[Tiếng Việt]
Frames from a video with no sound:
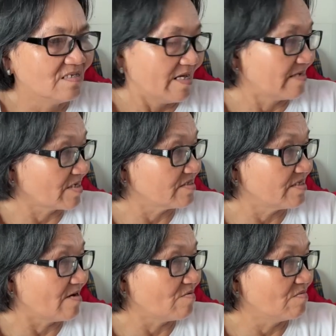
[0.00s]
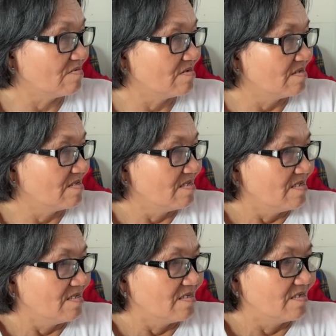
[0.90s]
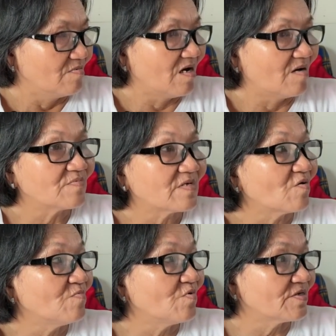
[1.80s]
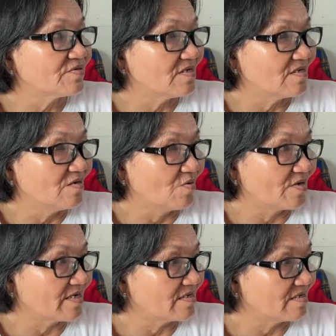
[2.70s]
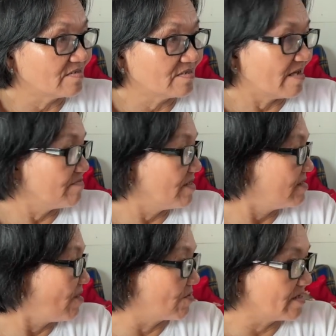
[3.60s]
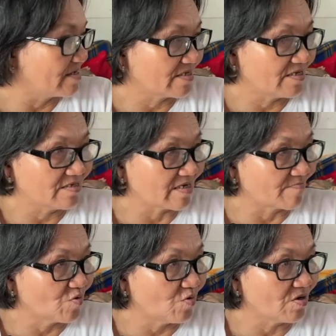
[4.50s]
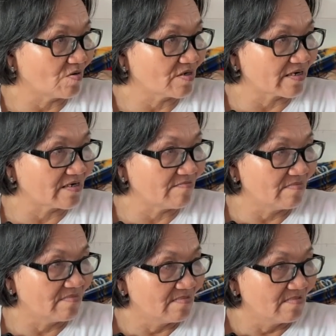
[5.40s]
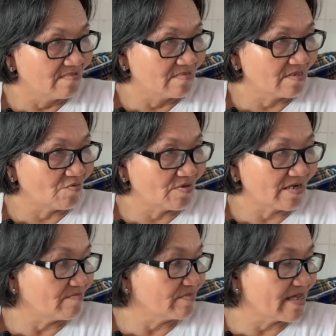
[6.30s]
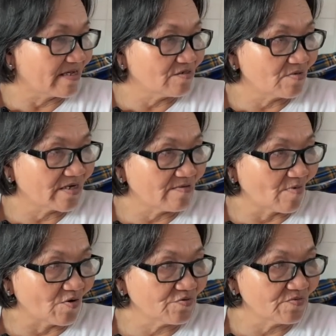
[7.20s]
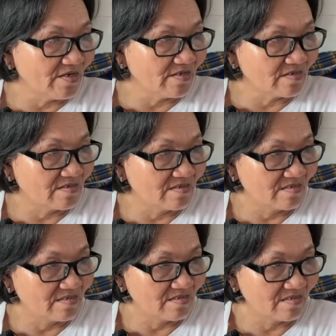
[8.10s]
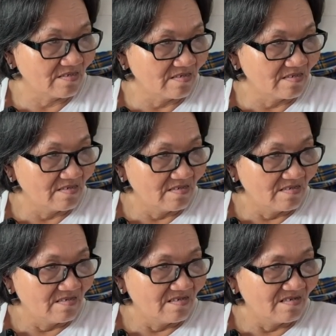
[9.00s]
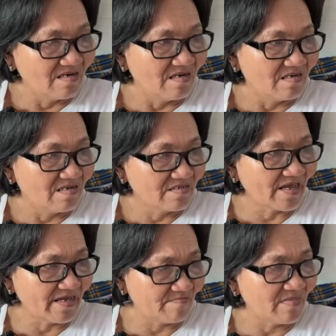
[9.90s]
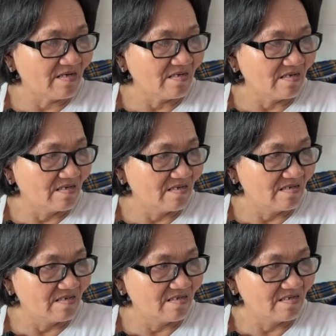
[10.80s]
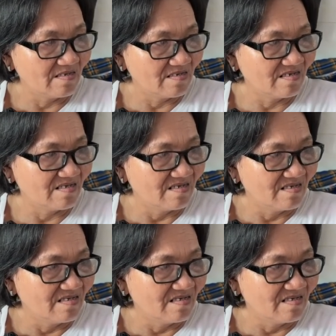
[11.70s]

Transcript: ăn ăn gì đâu dạ. con không đòi mua thịt ờ, luộc ăn á đem về dọn ra thấy cầm đũa ngon lành lắm con hồi ăn già vô cái bỏ xuống liền chú chú bệnh đó ờ, thầy em á tính tình chú nó có